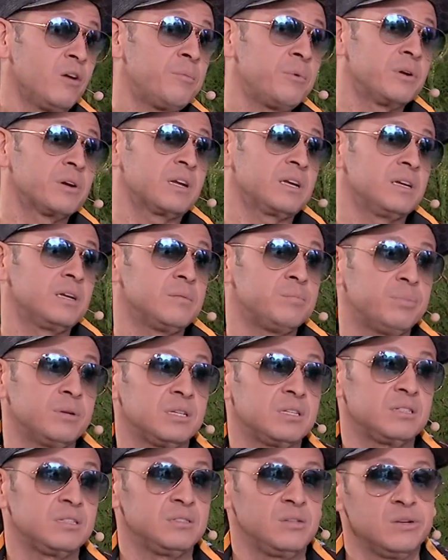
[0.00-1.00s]
Porque
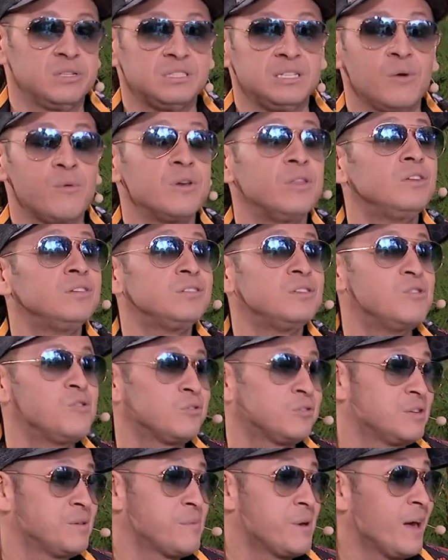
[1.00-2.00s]
pues yo decía, bueno, y si no
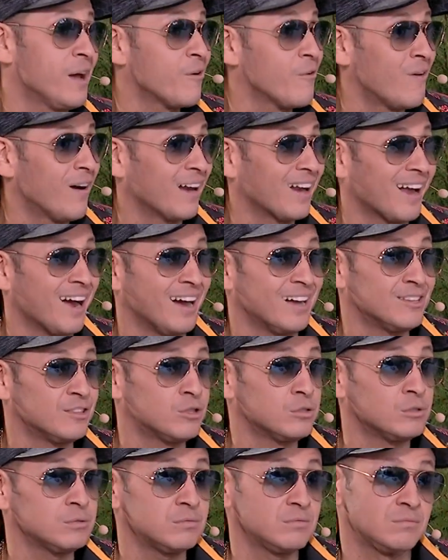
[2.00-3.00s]
se me da con el
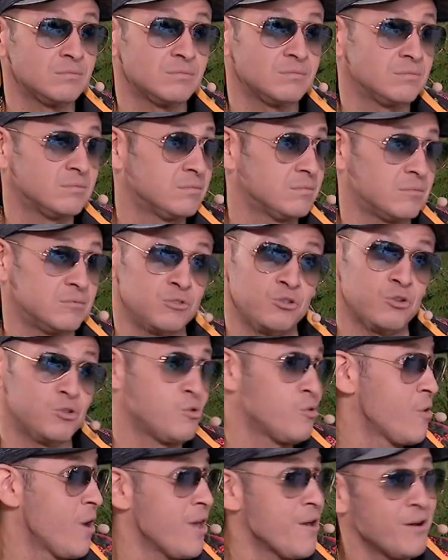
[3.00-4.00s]
canto, yo
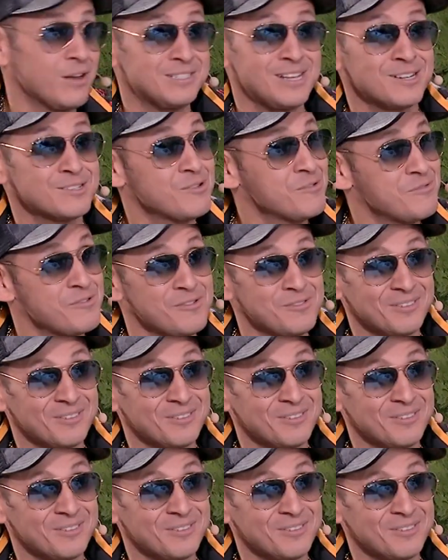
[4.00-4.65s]
no voy a llevar saxofón.